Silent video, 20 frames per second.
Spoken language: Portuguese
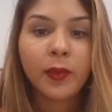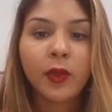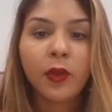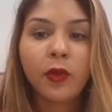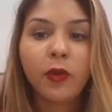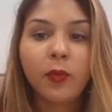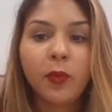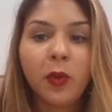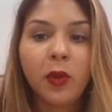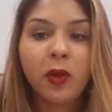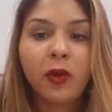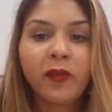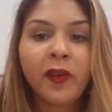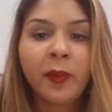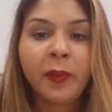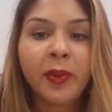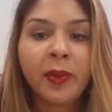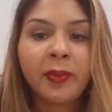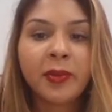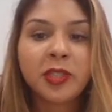O meu não vai
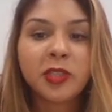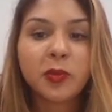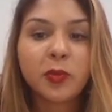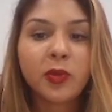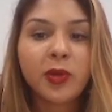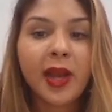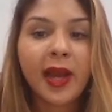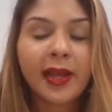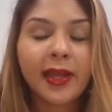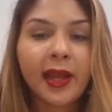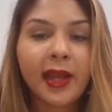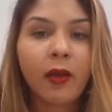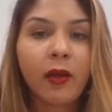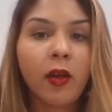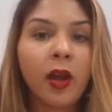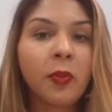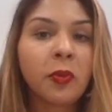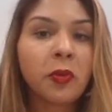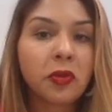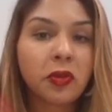permitir mudar aqui agora,
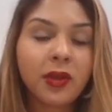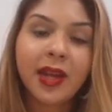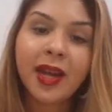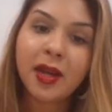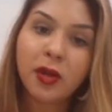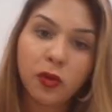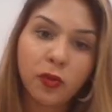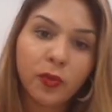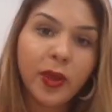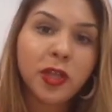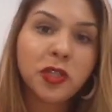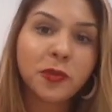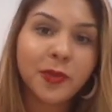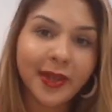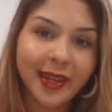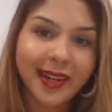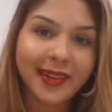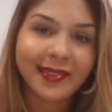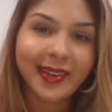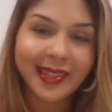porque eu tô no meio de uma
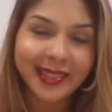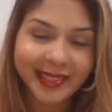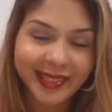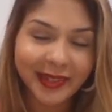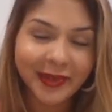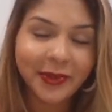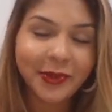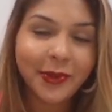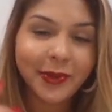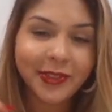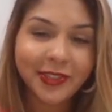gravação, tô te